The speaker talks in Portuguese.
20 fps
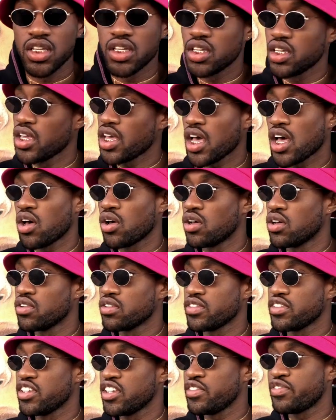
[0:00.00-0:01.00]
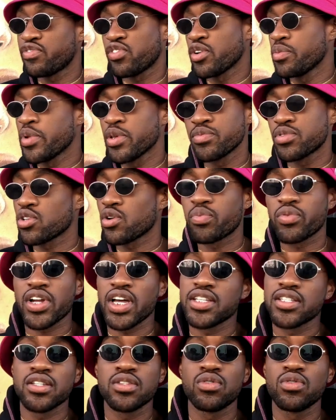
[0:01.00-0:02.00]
Yeah. E foi mesmo só por
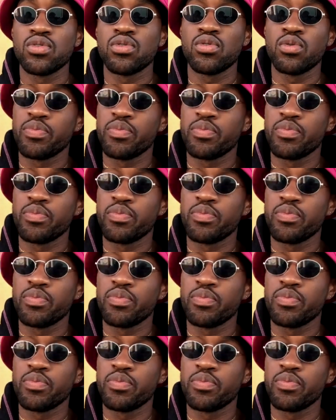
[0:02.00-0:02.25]
causa do